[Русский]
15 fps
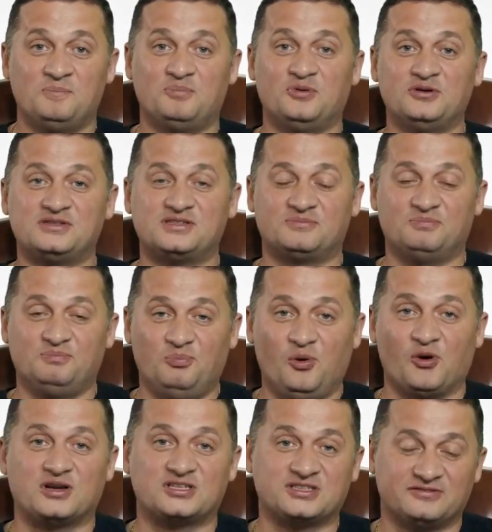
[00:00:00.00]
Пусть
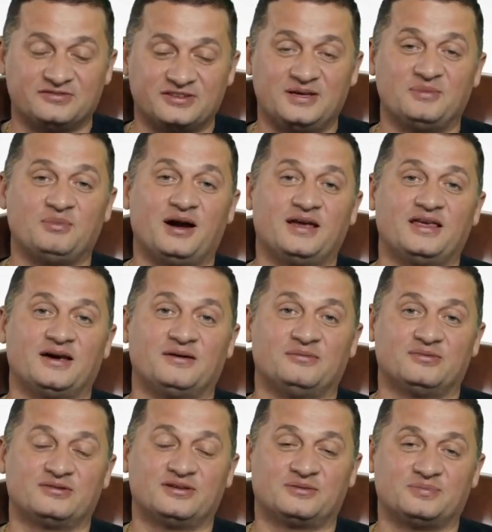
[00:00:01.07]
больше внимания
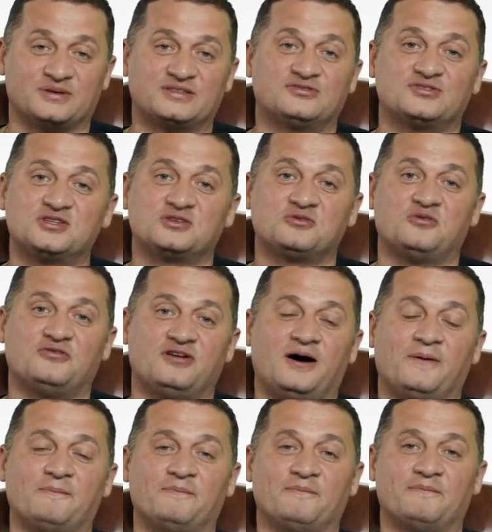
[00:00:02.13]
будет посвящено
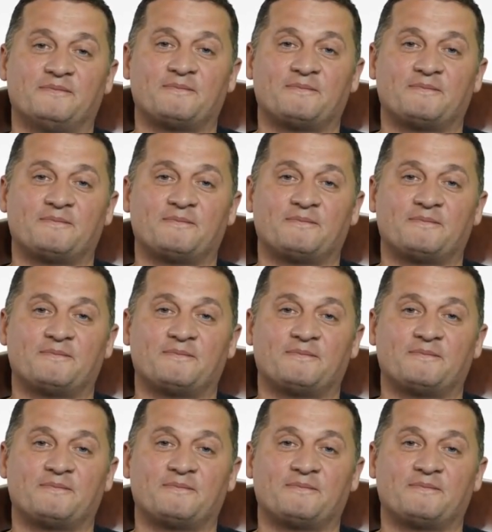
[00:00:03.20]
вам.